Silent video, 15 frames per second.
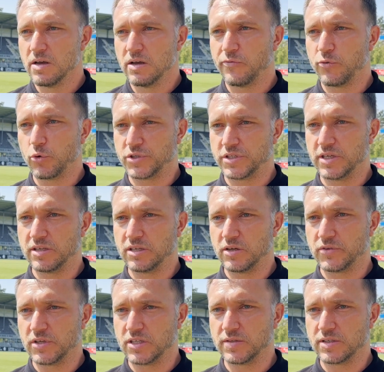Fokussiere dich
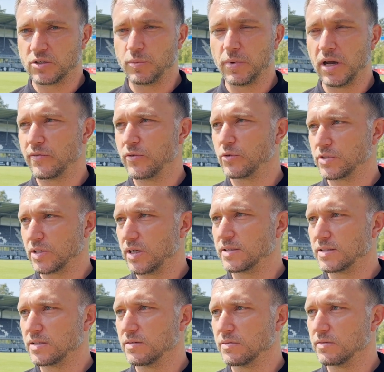auf das, was du beeinflussen
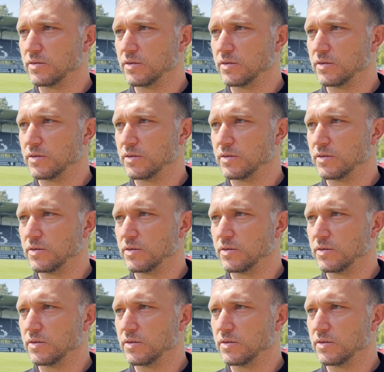kannst